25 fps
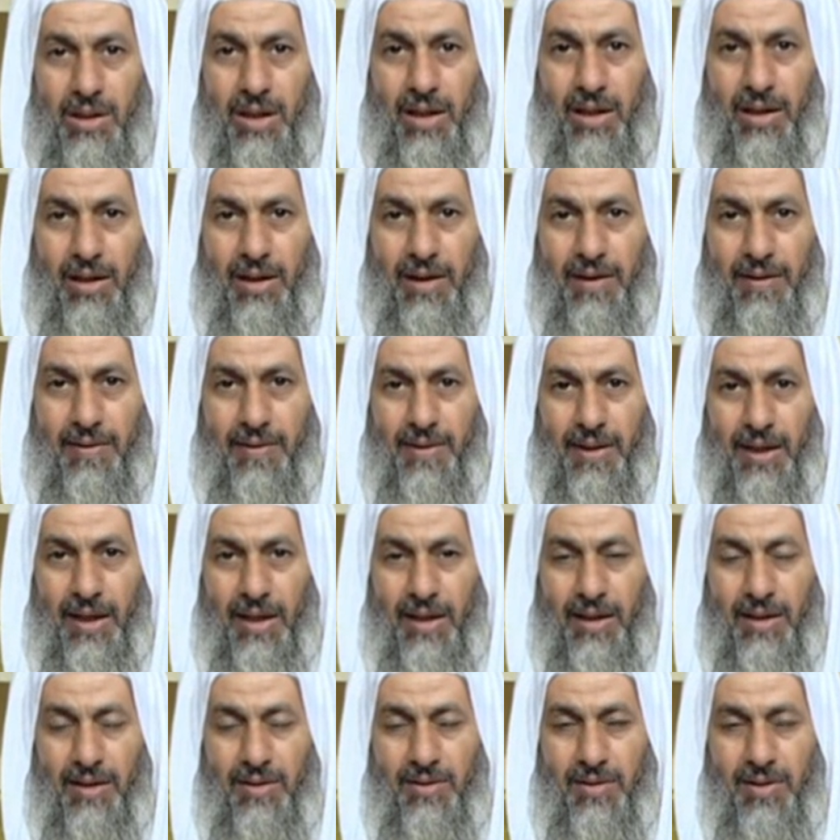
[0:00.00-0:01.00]
الحث
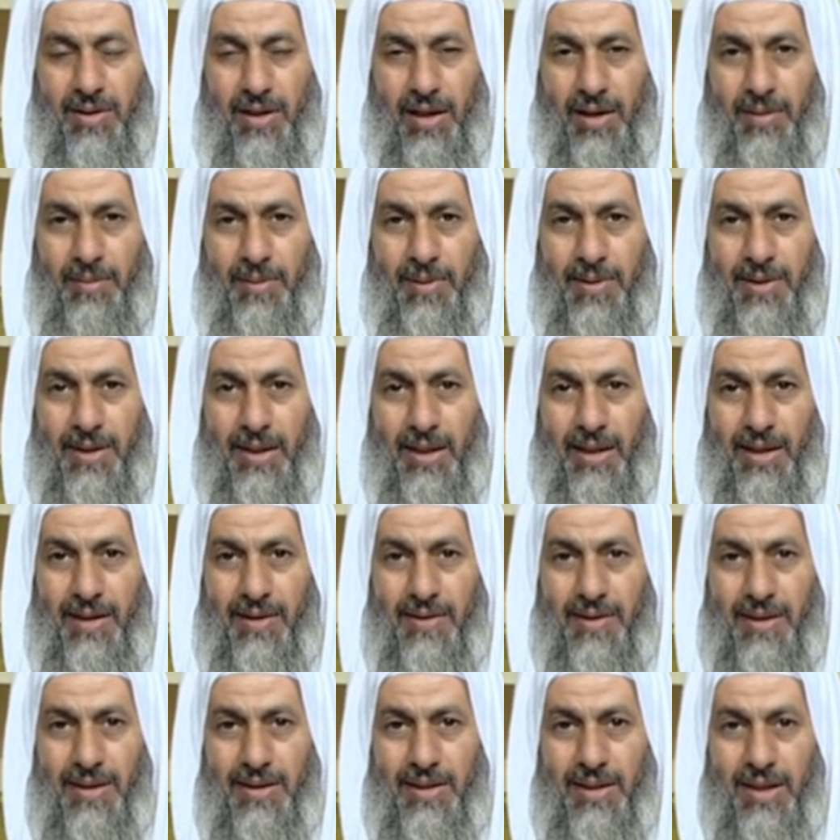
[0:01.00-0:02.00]
على صيام
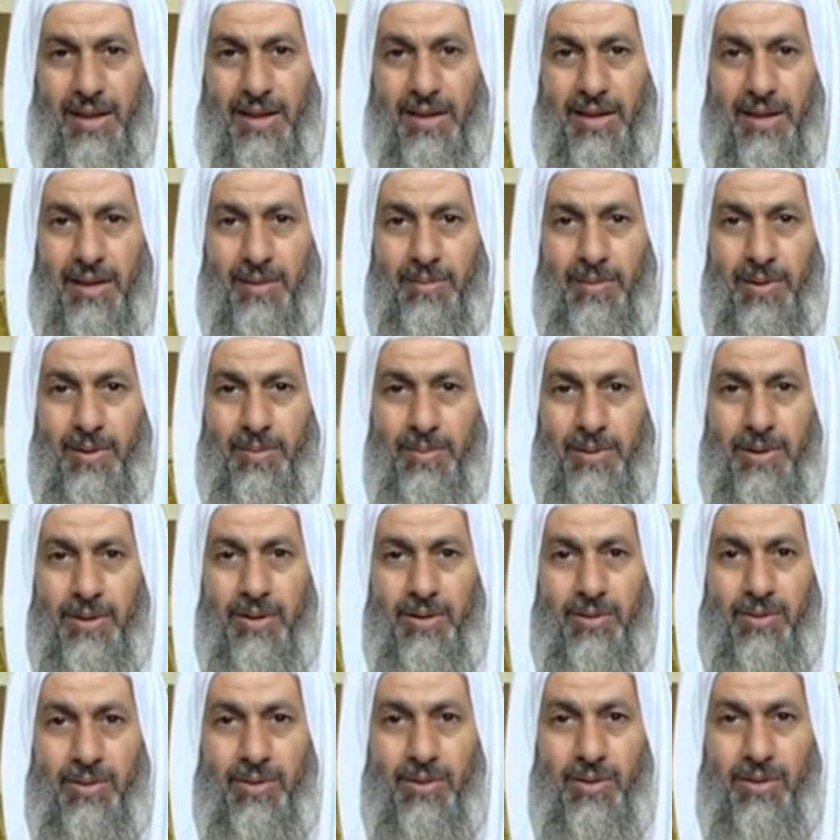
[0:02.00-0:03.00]
الثلاثة أيام
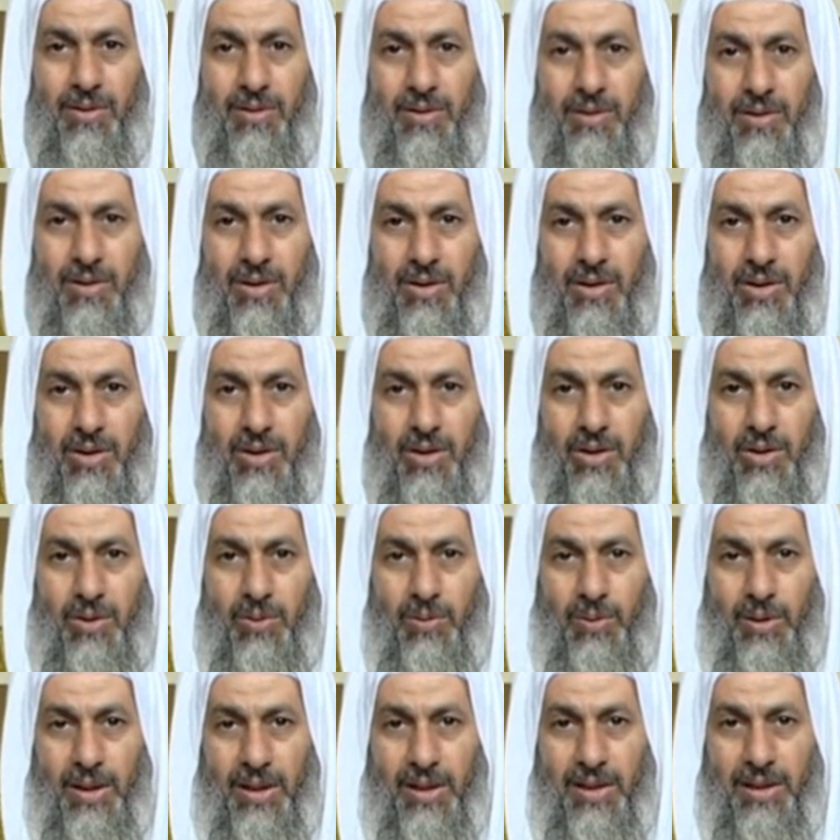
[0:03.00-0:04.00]
البيض
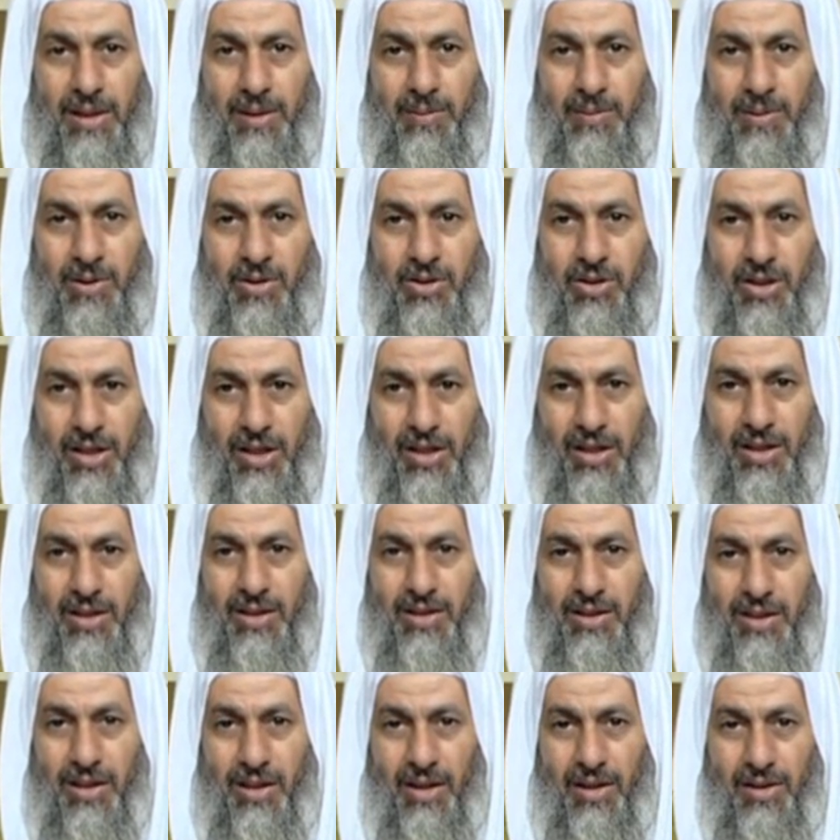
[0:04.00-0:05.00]
وهذا من شهر
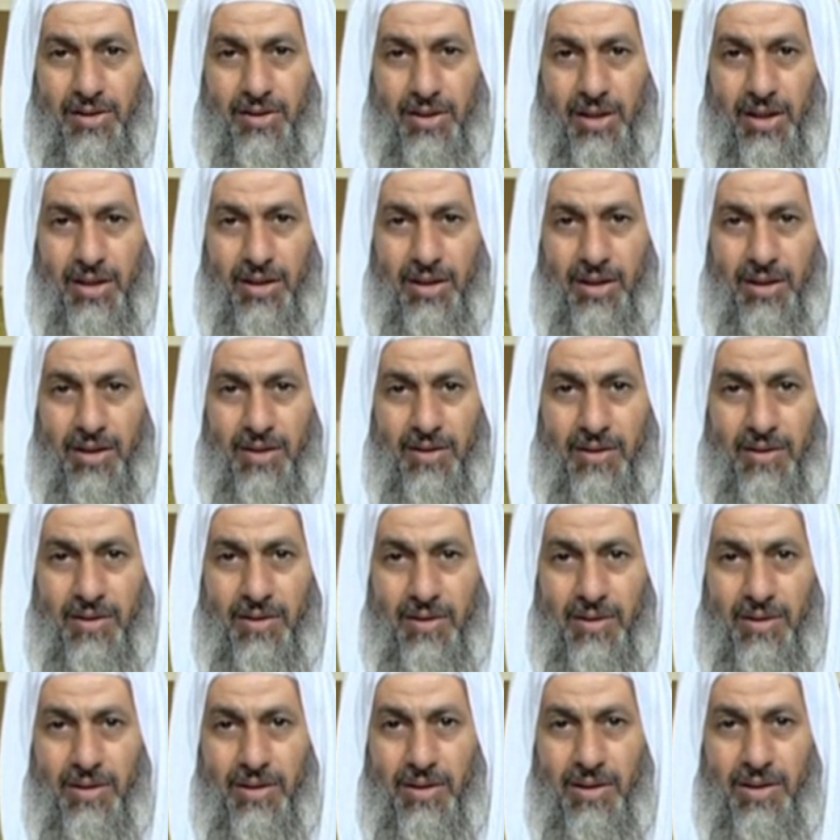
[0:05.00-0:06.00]
إلى شهر
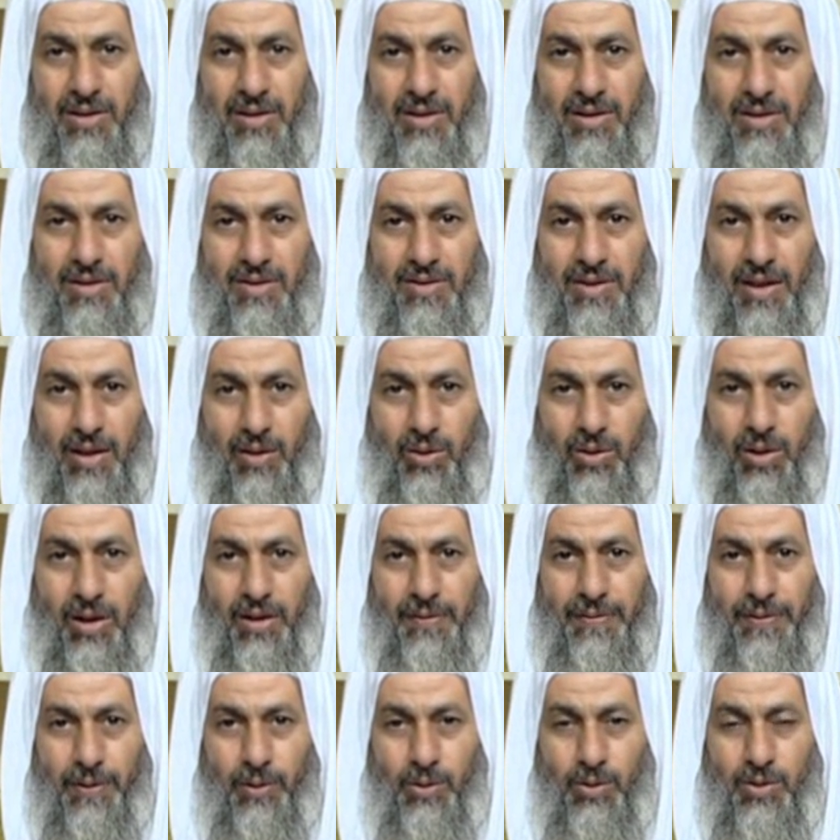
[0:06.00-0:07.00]

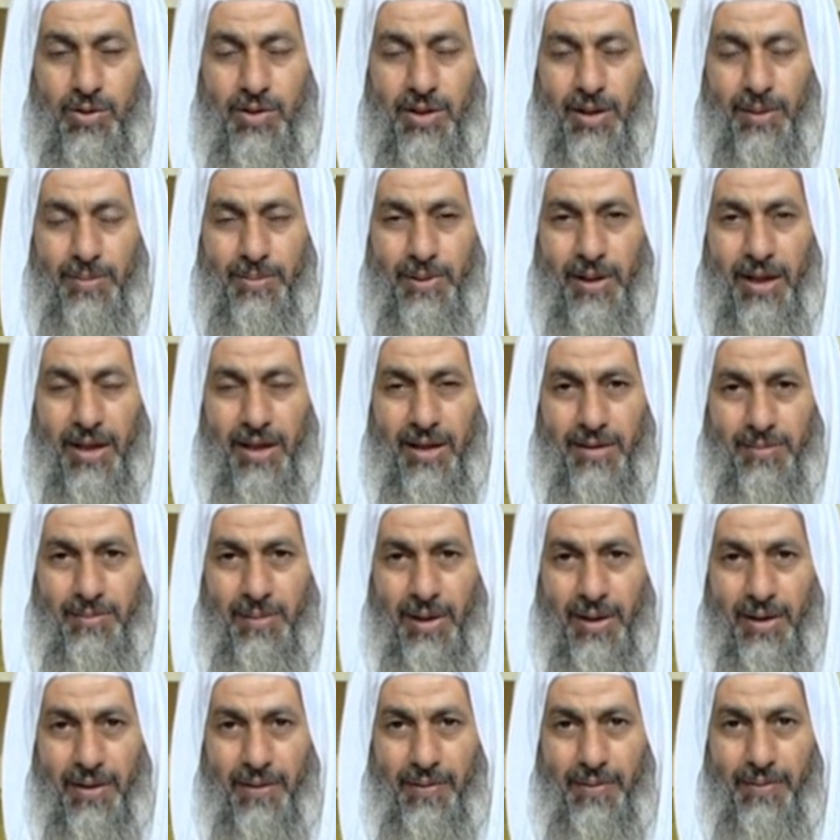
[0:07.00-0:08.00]
سيوافق السبت
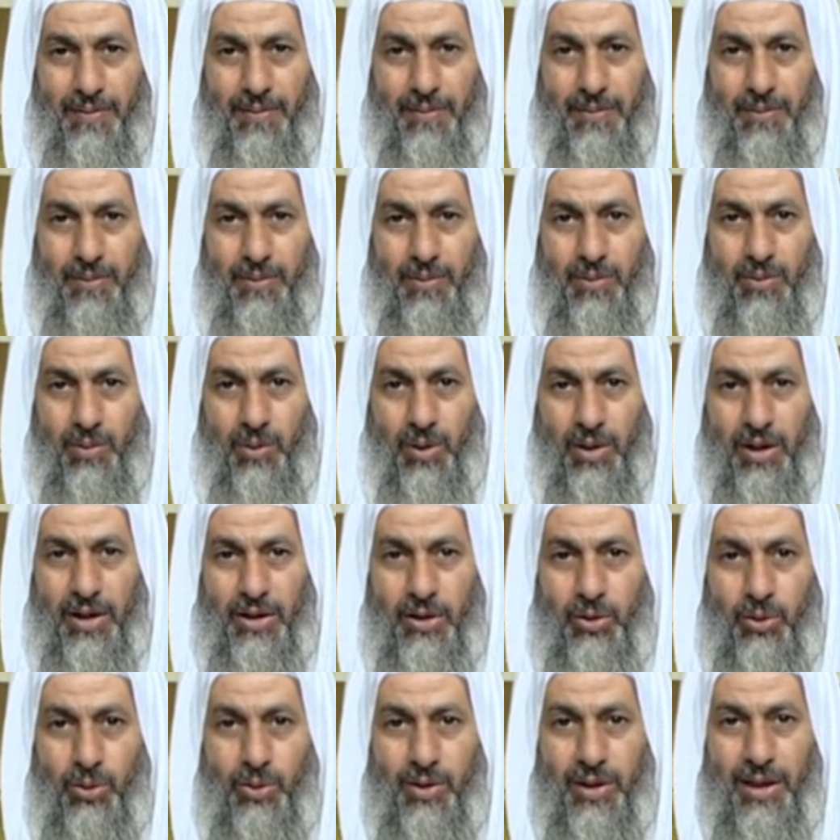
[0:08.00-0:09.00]
حتما
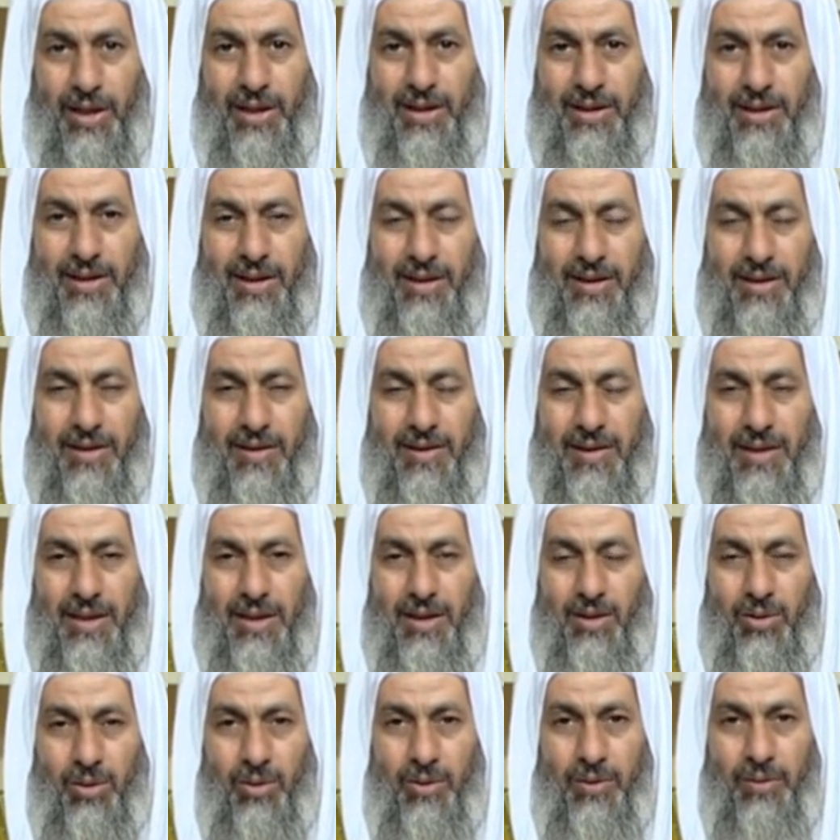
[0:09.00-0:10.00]
وغير ذلك
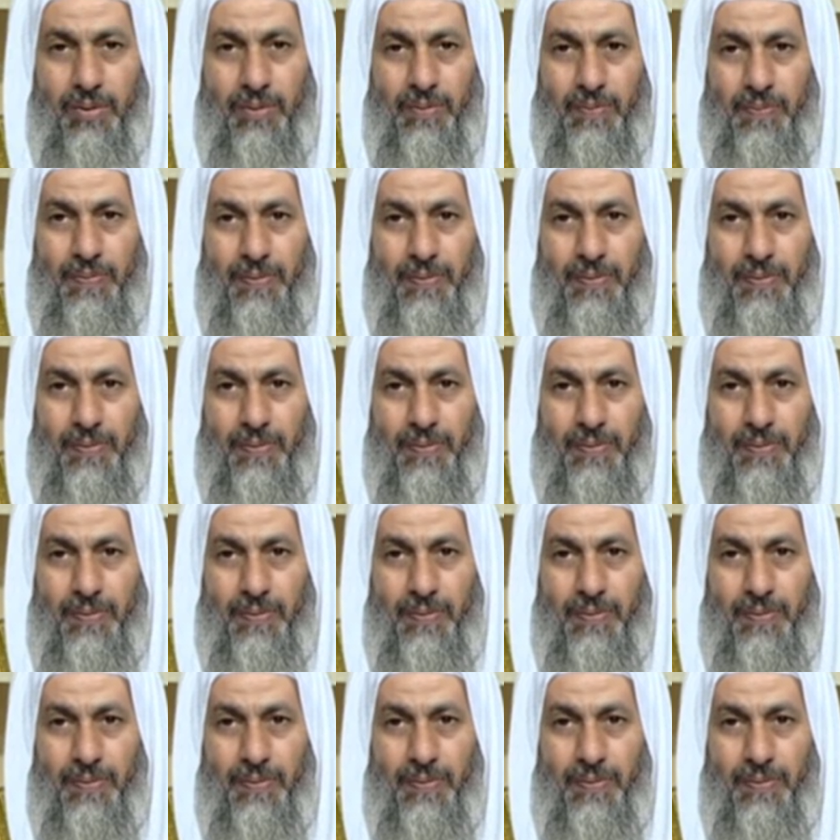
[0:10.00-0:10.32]
كثير